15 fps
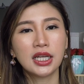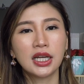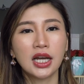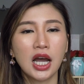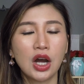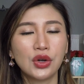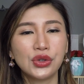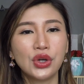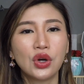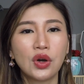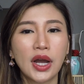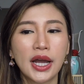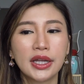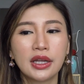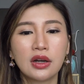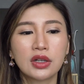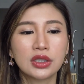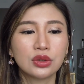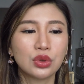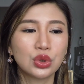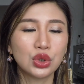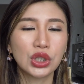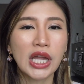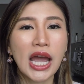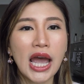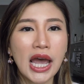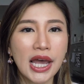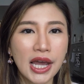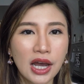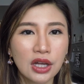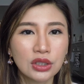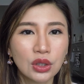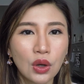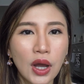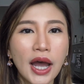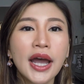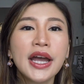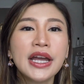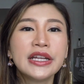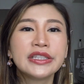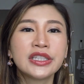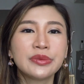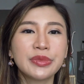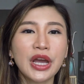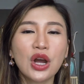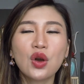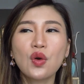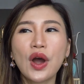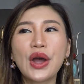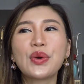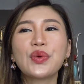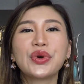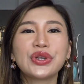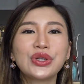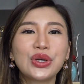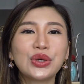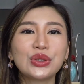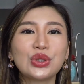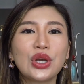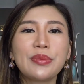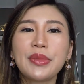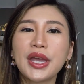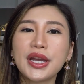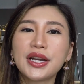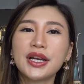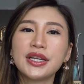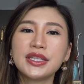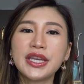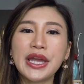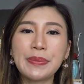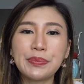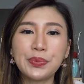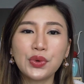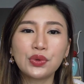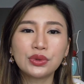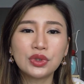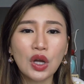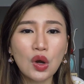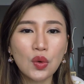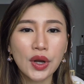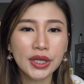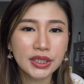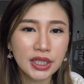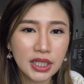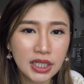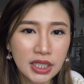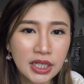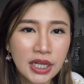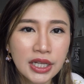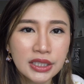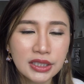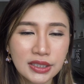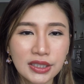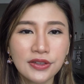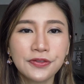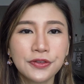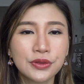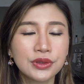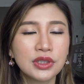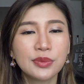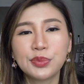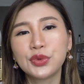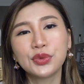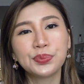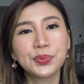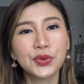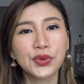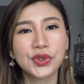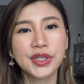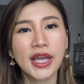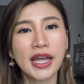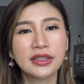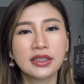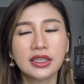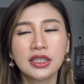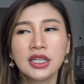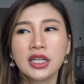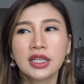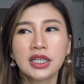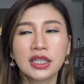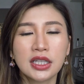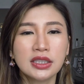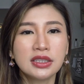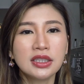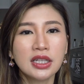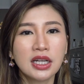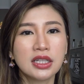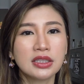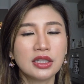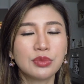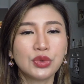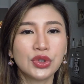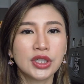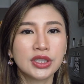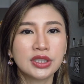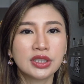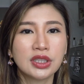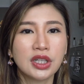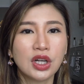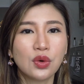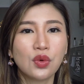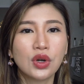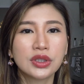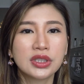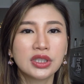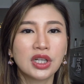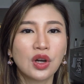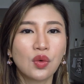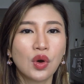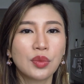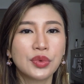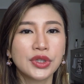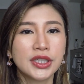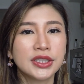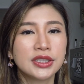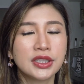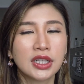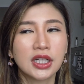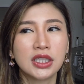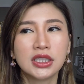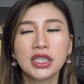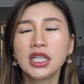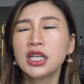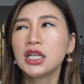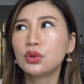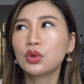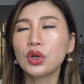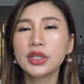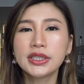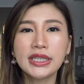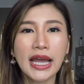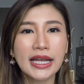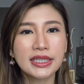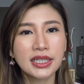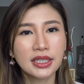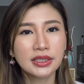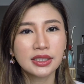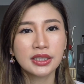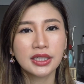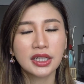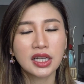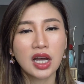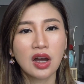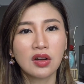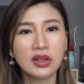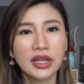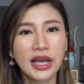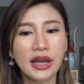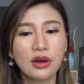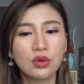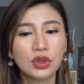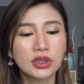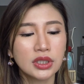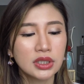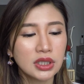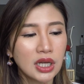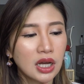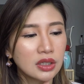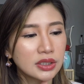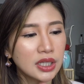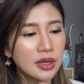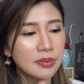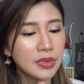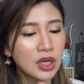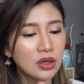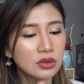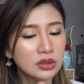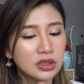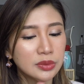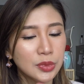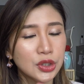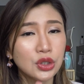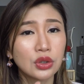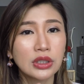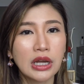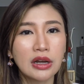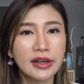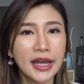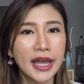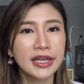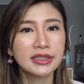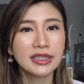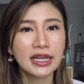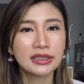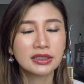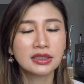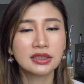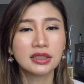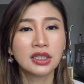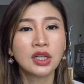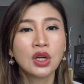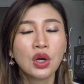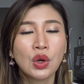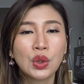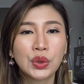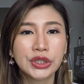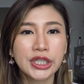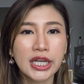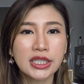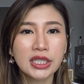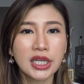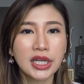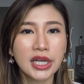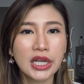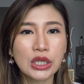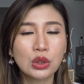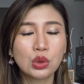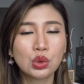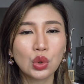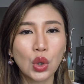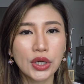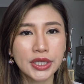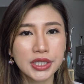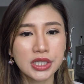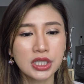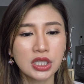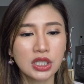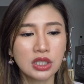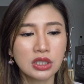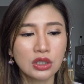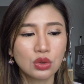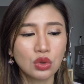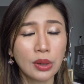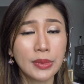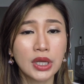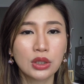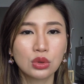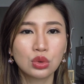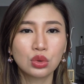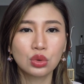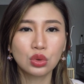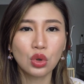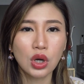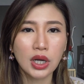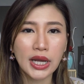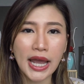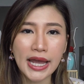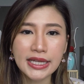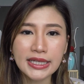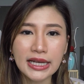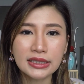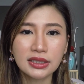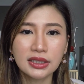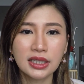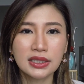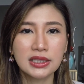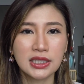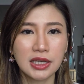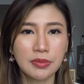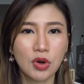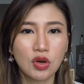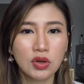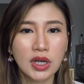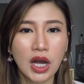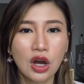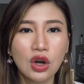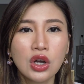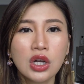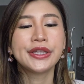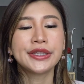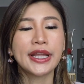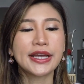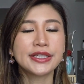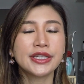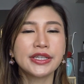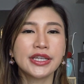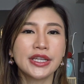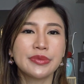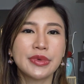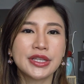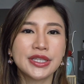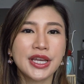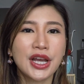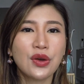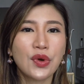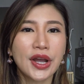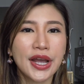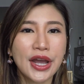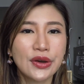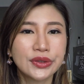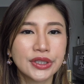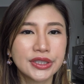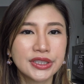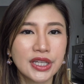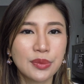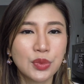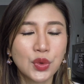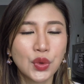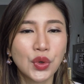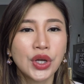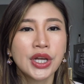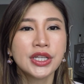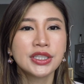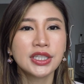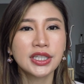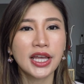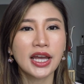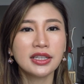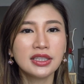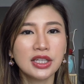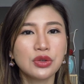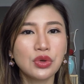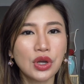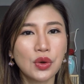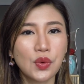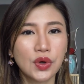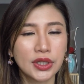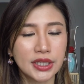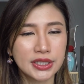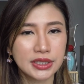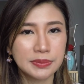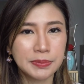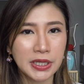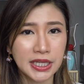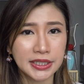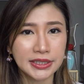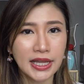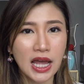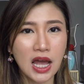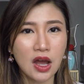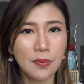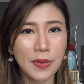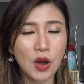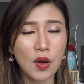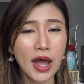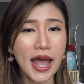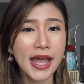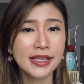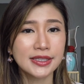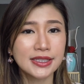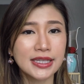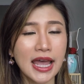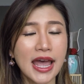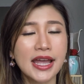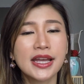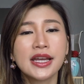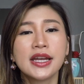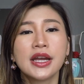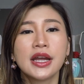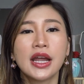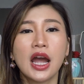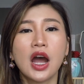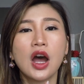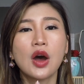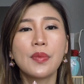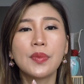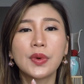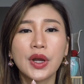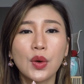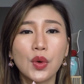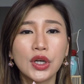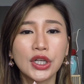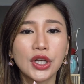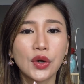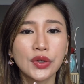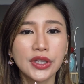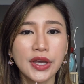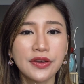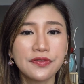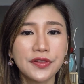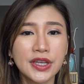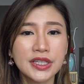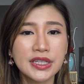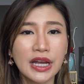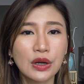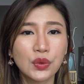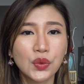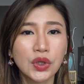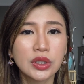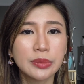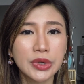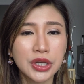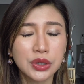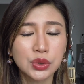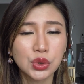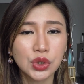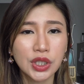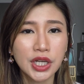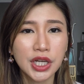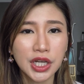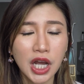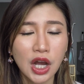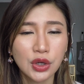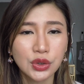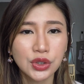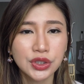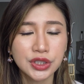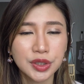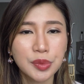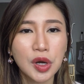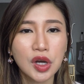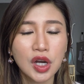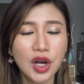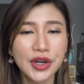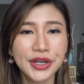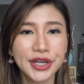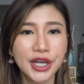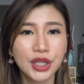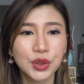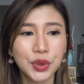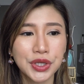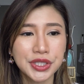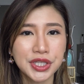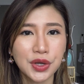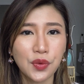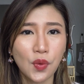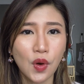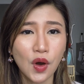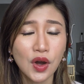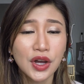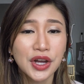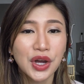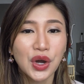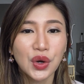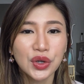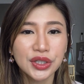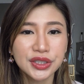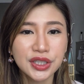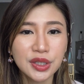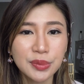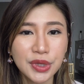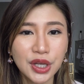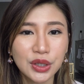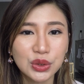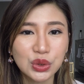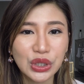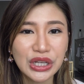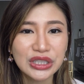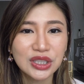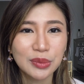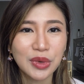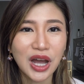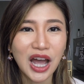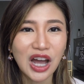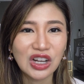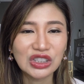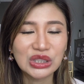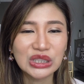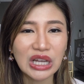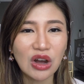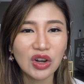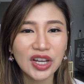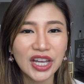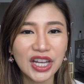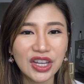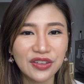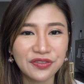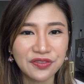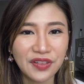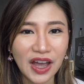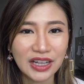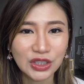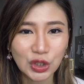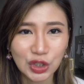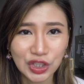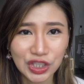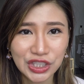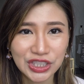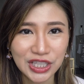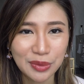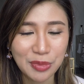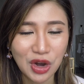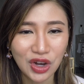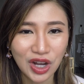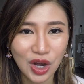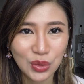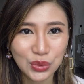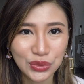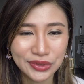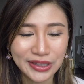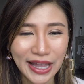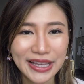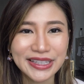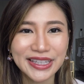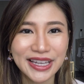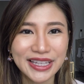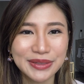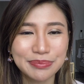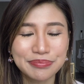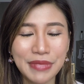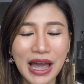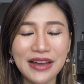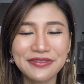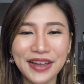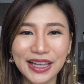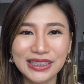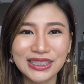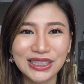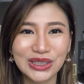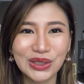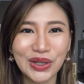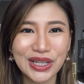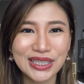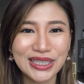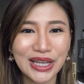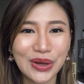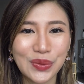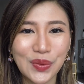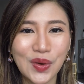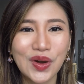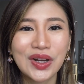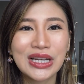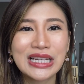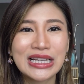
很好用啊，然后可是我觉得它还好的话，请不要怪我，因为我觉得每个人眼部周围的肌肤是不不一样的，可能适合你不一定适合我，适合我不一定适合你。如果价钱是你的考量，我这次好像没有什么用到开架式的。我下次也可以做一集是专门做开架式的睫毛膏。那谢谢你们今天观看我的节目，记得要订阅我的频道，帮我按赞，然后跟我留言分享。如果你们有觉得很好用的睫毛膏，也可以推荐我，或者是你们有觉得什么好招可以防就是睫毛膏晕染也，麻烦请推荐我。